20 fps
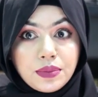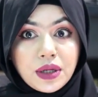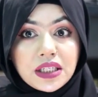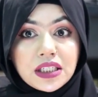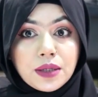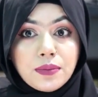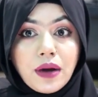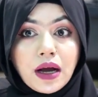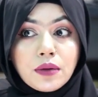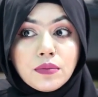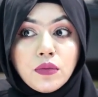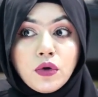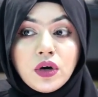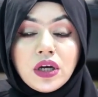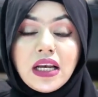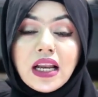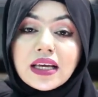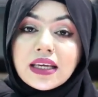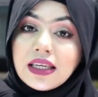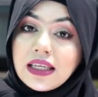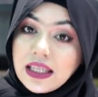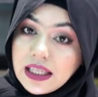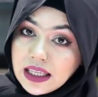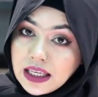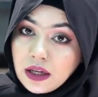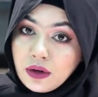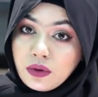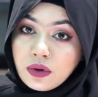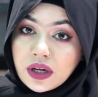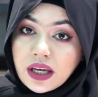বেশিরভাগ মহিলা কি
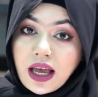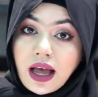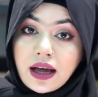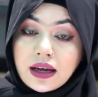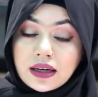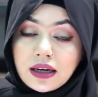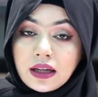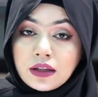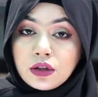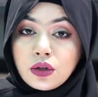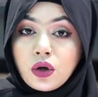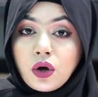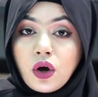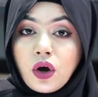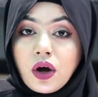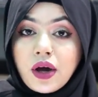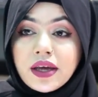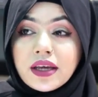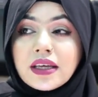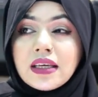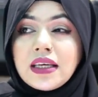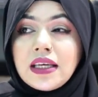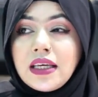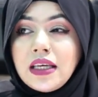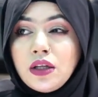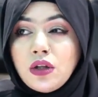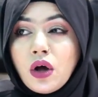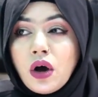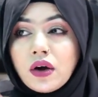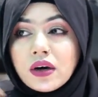কি রোগে আক্রান্ত হয়
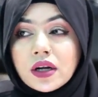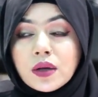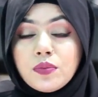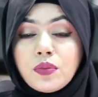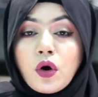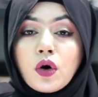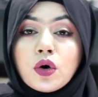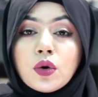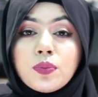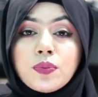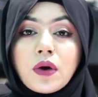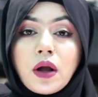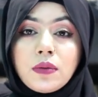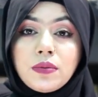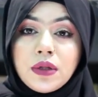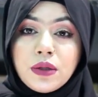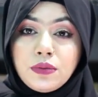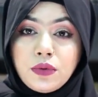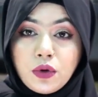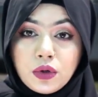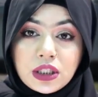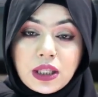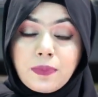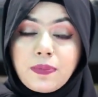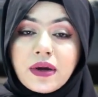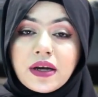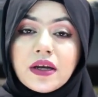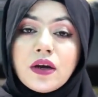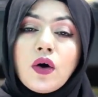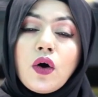কি ধরনের বড় প্রবলেম হতে
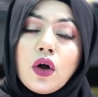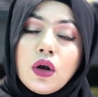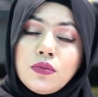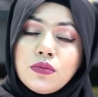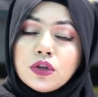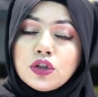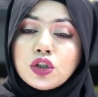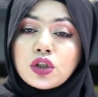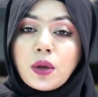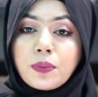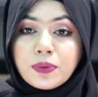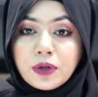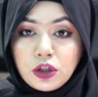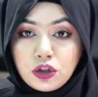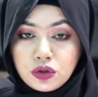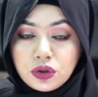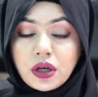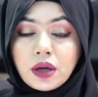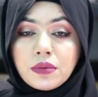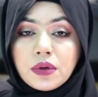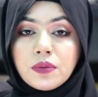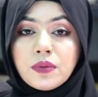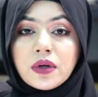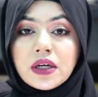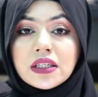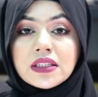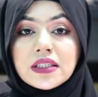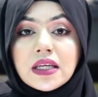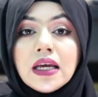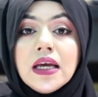পারে অলমোস্ট সব কিছুই আমি
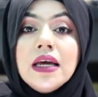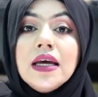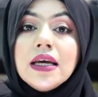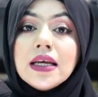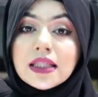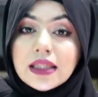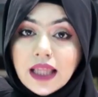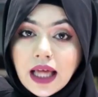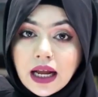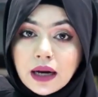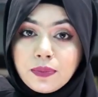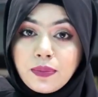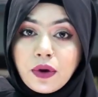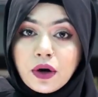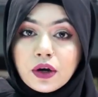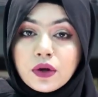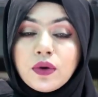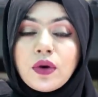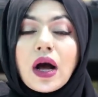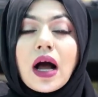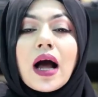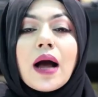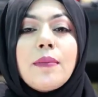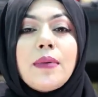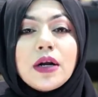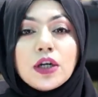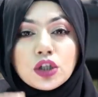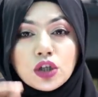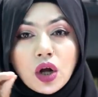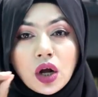বলেছি তারপরেও
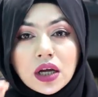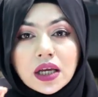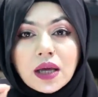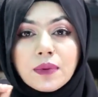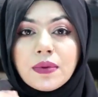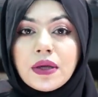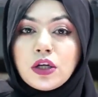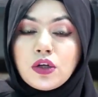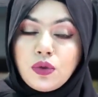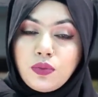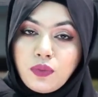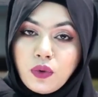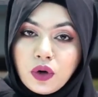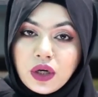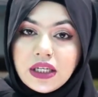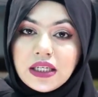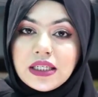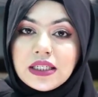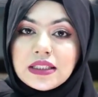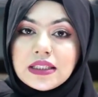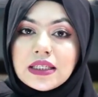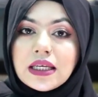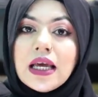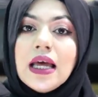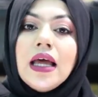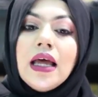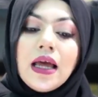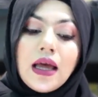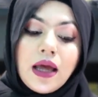আবার সংক্ষেপে একটু বলে নিচ্ছি